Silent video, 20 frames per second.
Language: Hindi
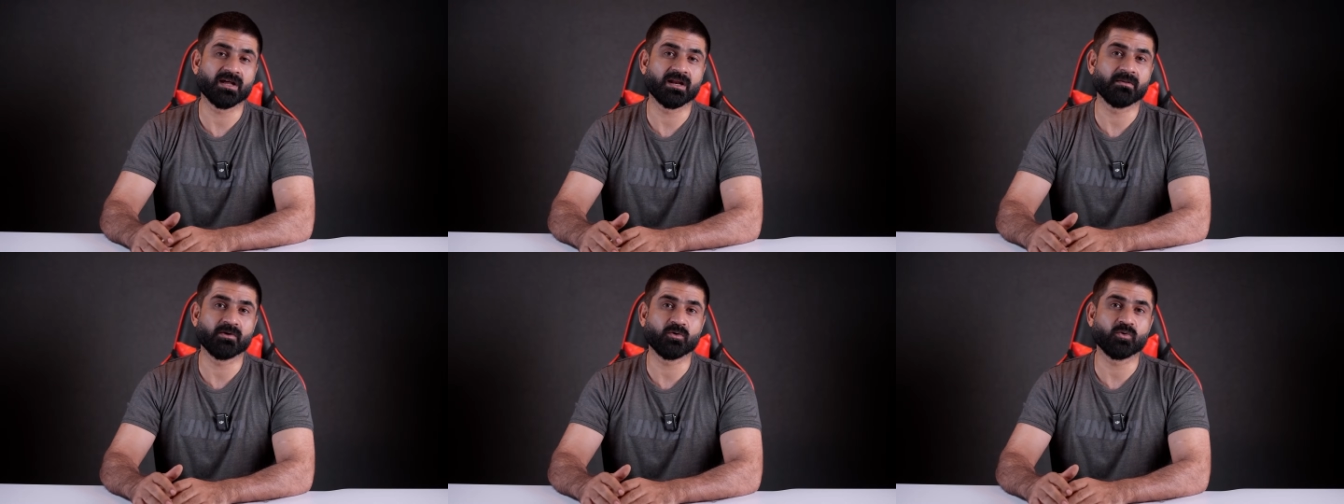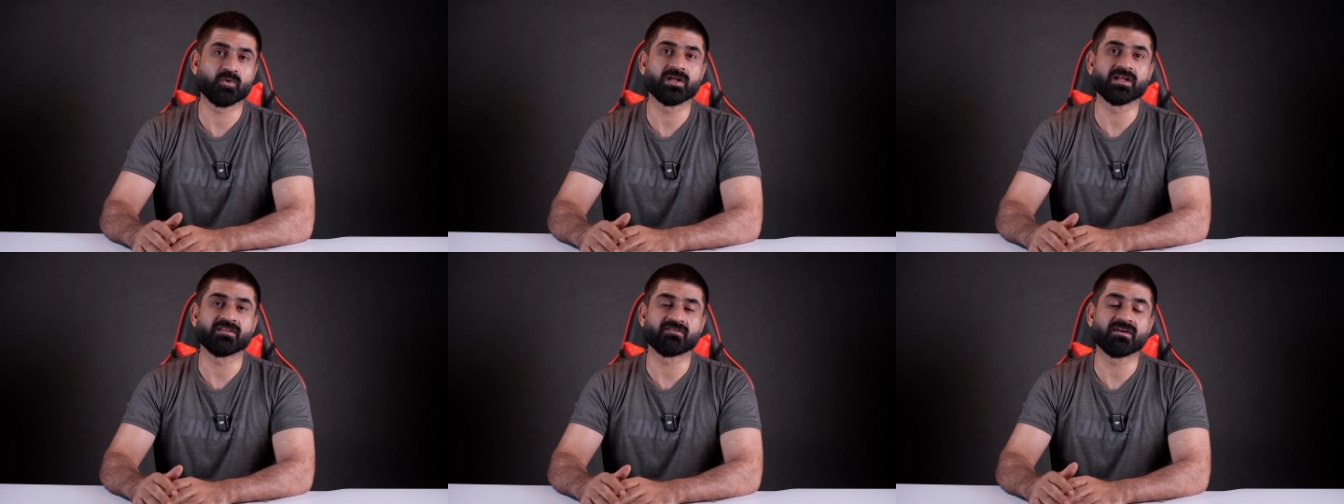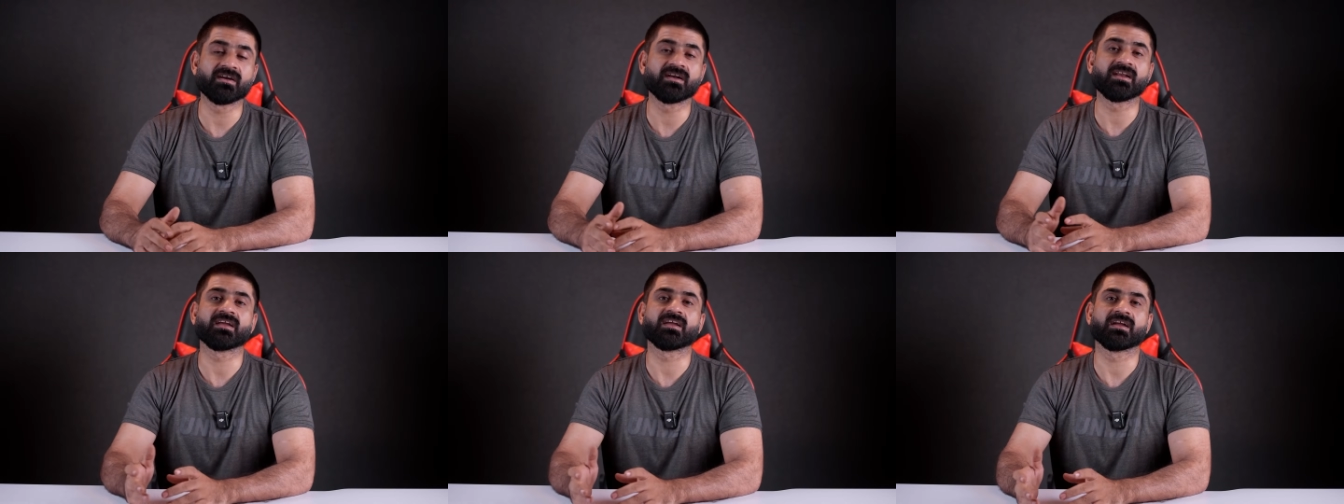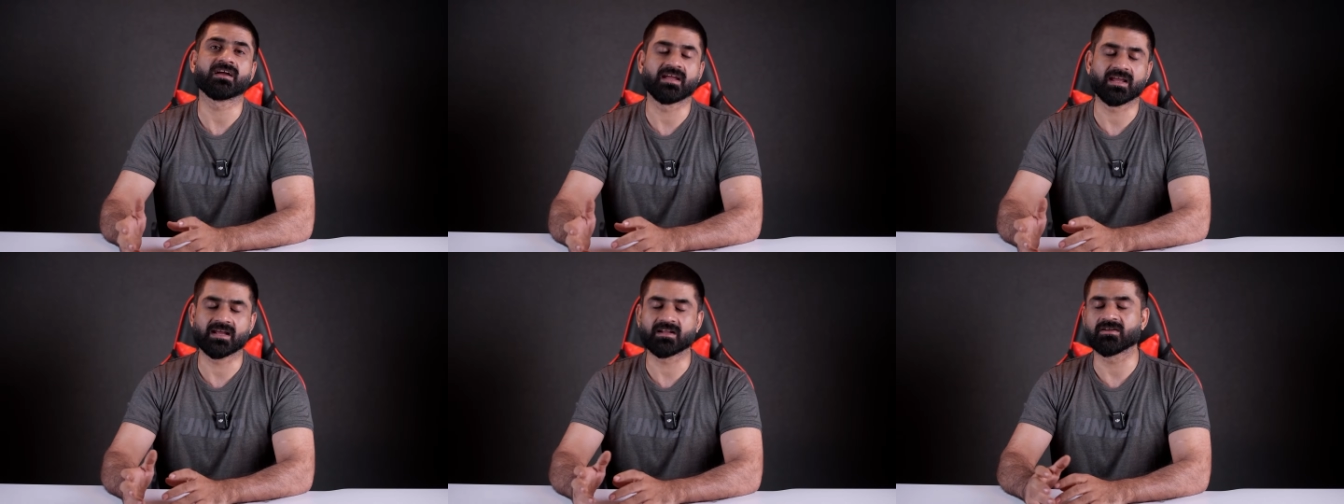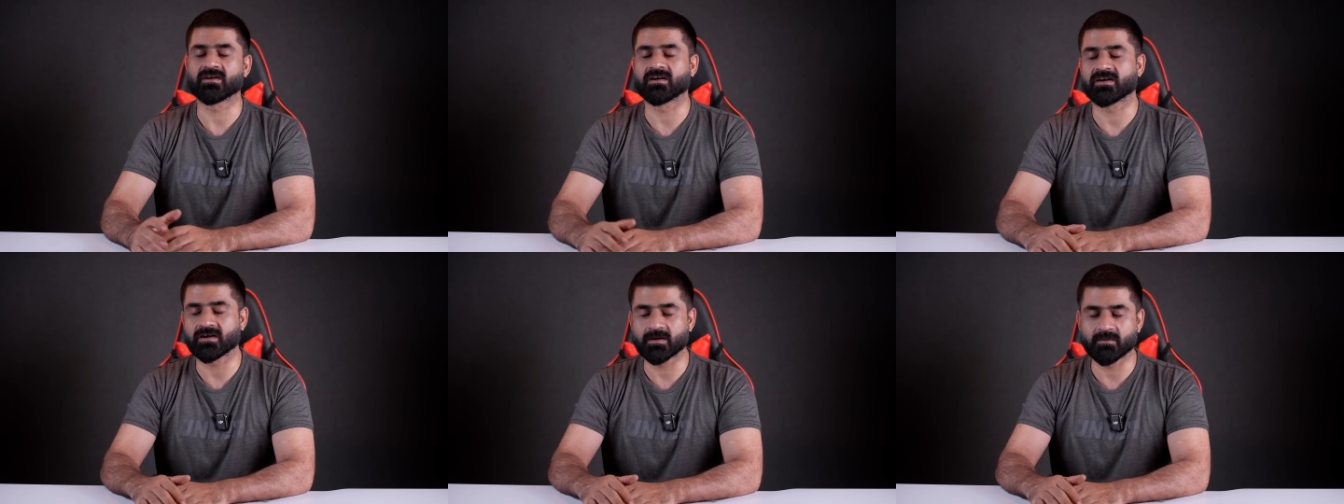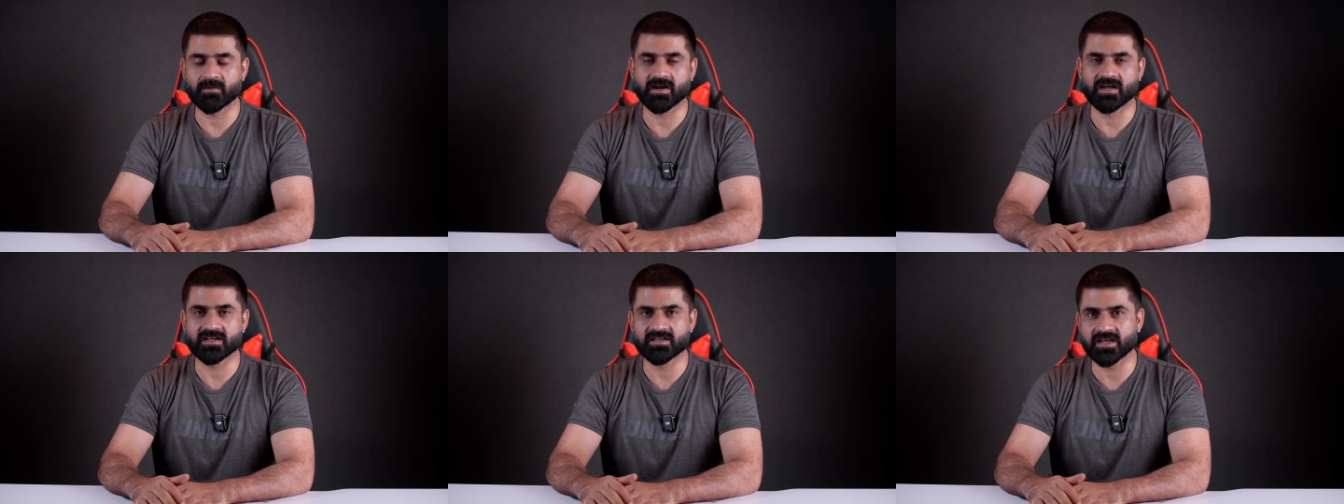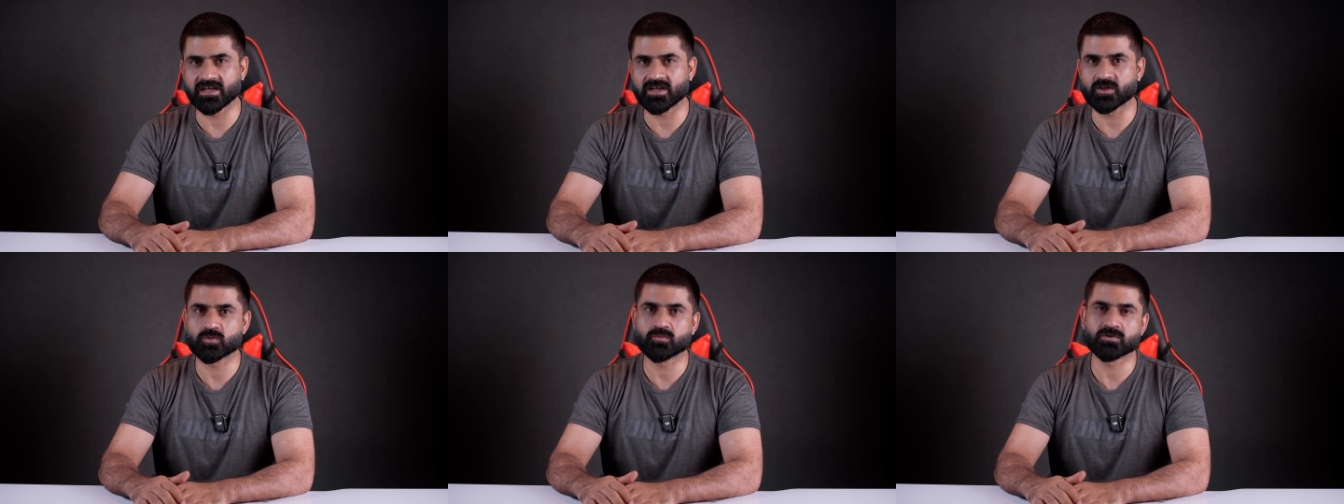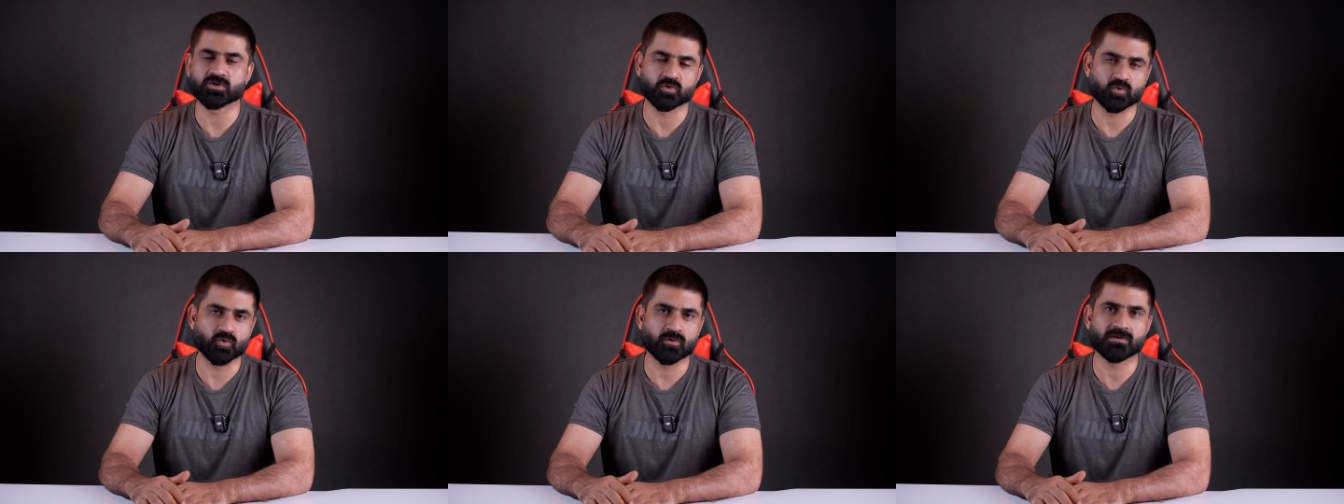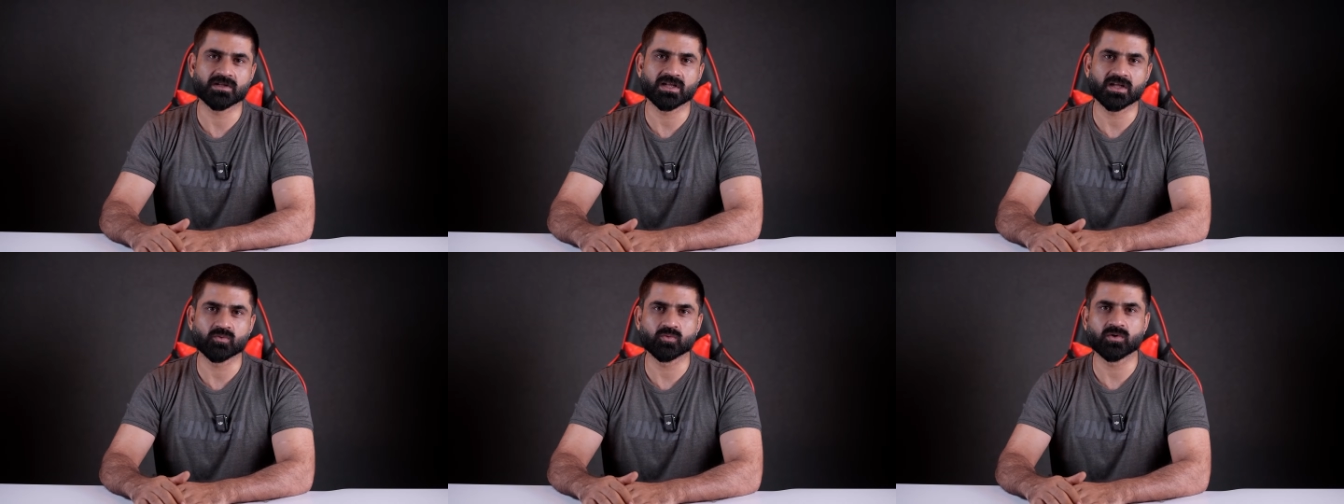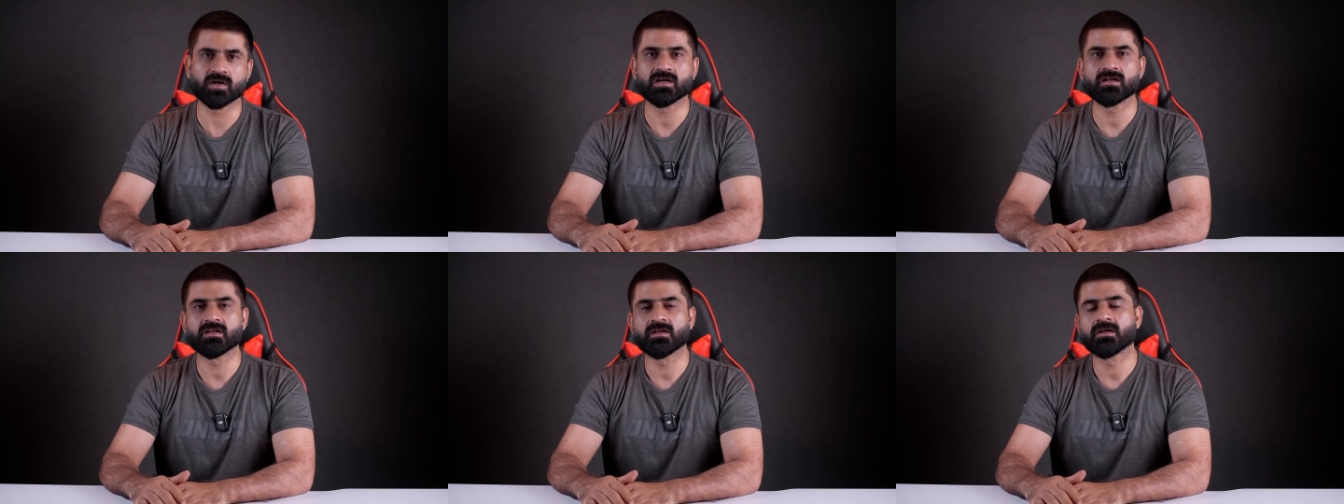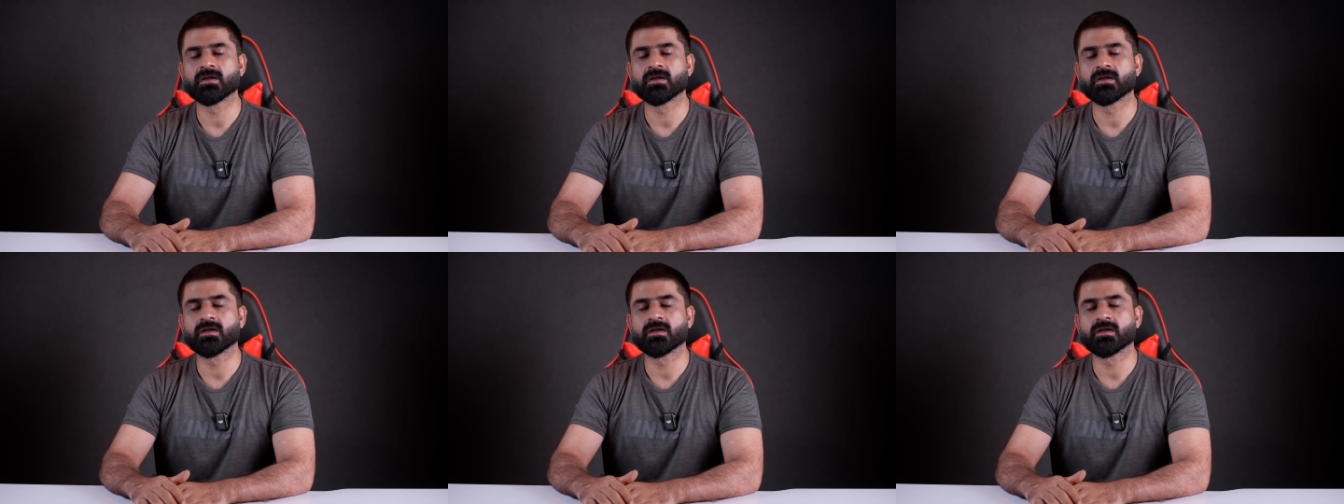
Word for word: बारे में कोई अथेंटिक एक खबर आ जाएगी तो मैं ज़रूर बता दूंगा